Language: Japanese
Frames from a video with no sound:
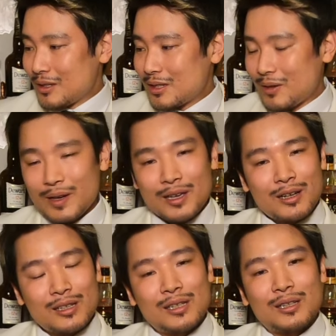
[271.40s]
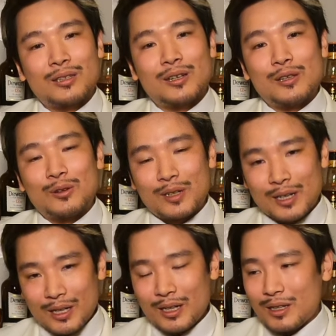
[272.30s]
爽やかさだったりと
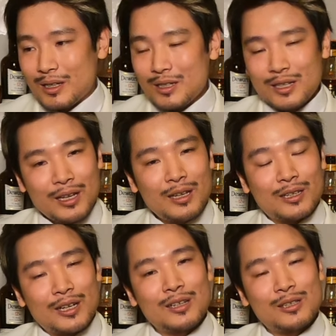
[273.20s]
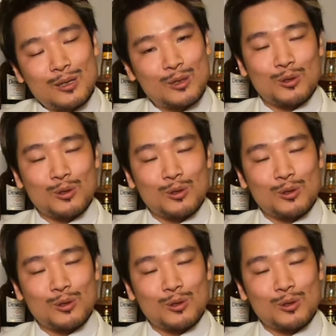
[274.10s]
か綺麗な柑橘